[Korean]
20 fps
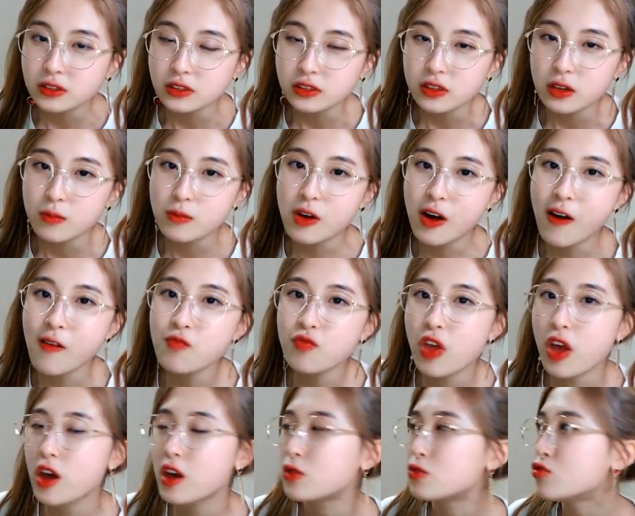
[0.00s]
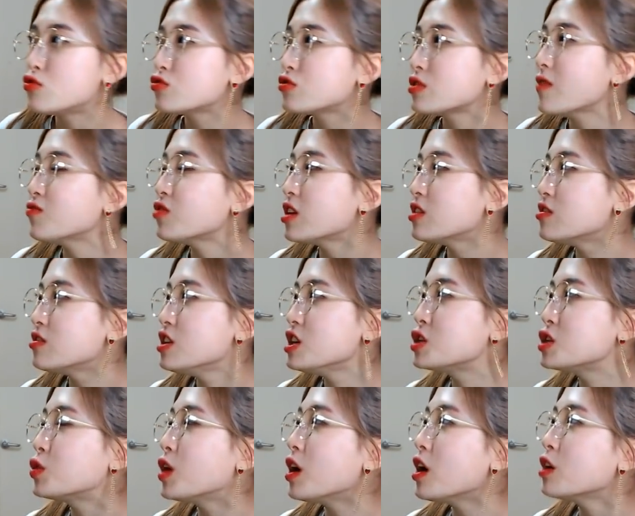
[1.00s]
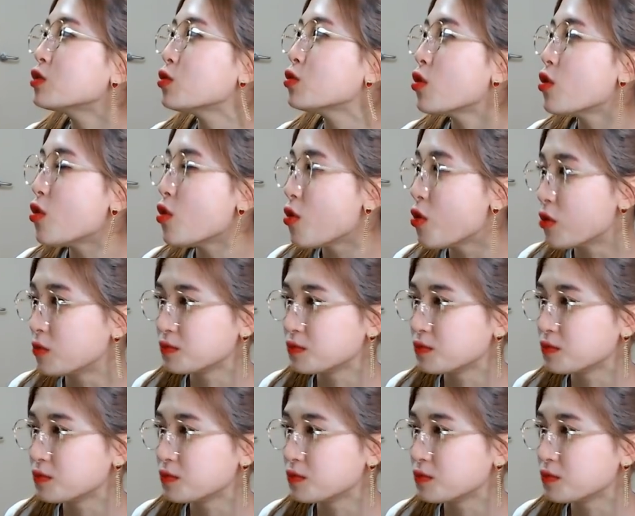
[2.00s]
미안한데 울산대는 이과가 더